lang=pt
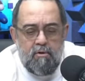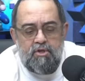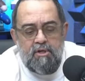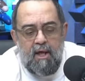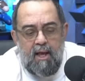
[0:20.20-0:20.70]
Você
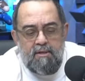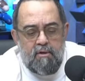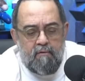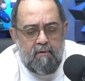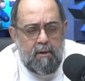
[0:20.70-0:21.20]
mandou
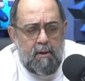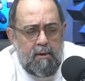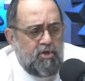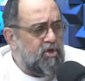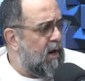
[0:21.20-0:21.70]
tirar, Silvio.
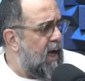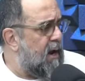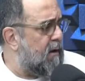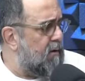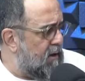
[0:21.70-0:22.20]
Que
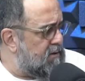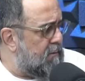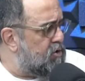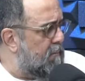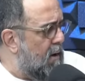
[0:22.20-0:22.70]
tirar, cara?
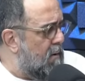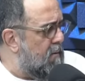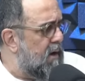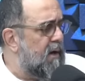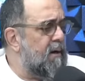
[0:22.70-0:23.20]
Golias é muito
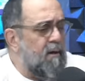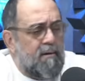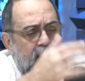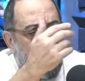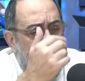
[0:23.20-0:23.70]
bom.
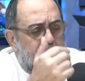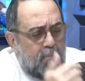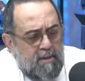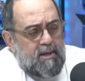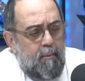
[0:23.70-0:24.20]
Que, aquilo é
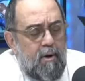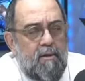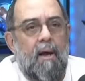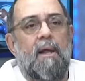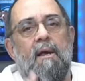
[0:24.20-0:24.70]
ótimo, bota essa
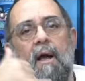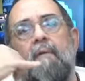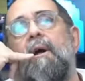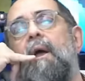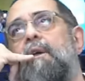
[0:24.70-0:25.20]
porra nós.
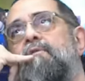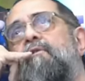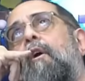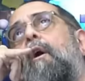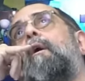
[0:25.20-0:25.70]
Ligava,
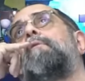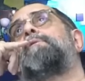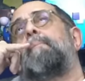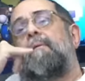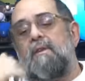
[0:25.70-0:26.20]
é,
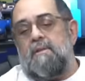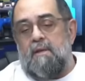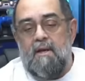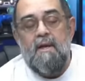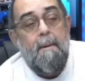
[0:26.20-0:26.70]
volta pra
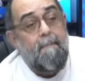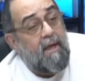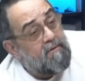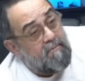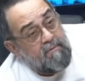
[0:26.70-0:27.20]
fazer.
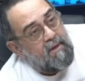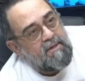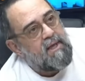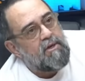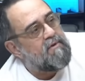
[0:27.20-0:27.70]
É,
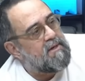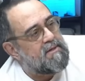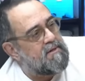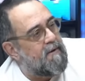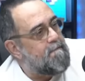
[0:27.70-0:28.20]
umas seis
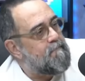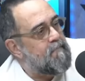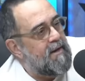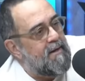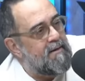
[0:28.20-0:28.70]
vezes,
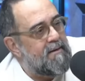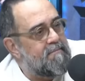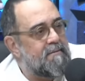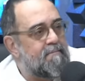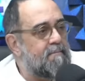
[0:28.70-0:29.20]
cara.
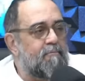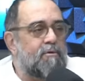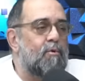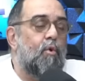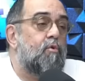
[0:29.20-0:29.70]
Era muito
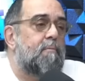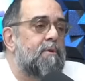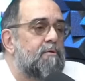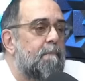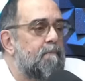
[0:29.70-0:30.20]
você louco, chegou,